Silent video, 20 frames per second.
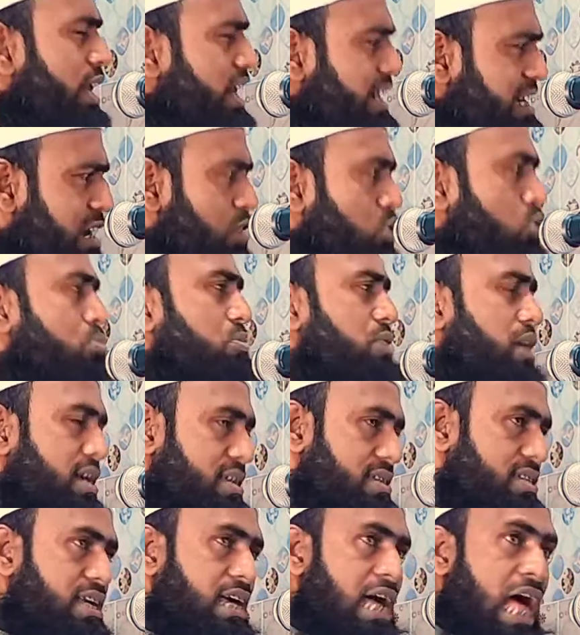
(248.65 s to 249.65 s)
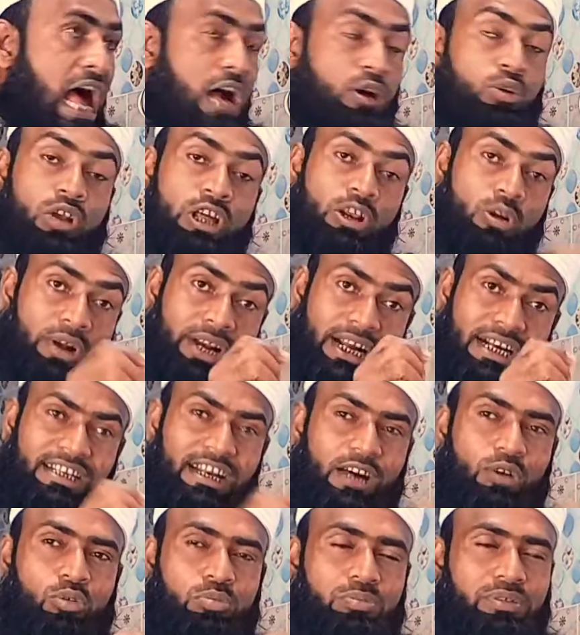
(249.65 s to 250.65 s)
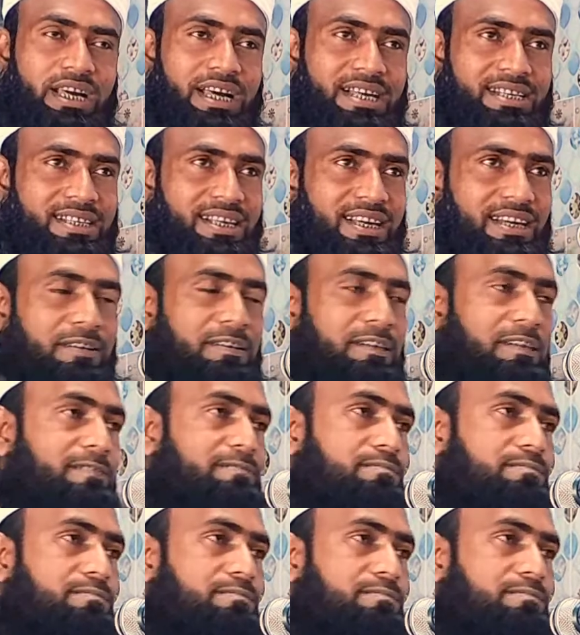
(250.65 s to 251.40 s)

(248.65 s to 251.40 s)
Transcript: অনেকটা কমতি আছে আকলের অনেকটা কমতি আছে